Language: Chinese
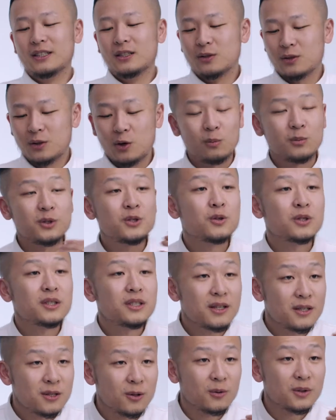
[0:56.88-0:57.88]
那我们就
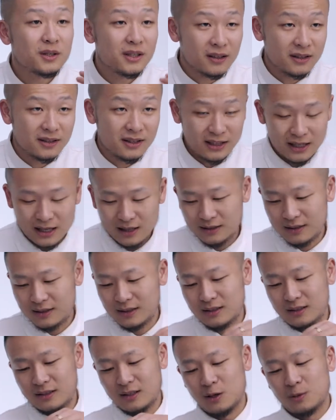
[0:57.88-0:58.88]
先从相机看
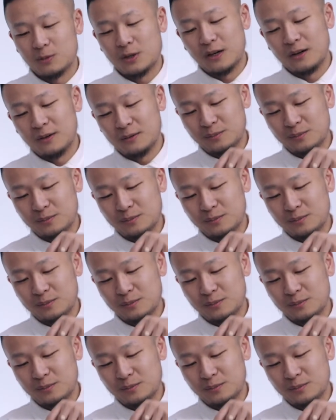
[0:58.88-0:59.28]
起，好不好？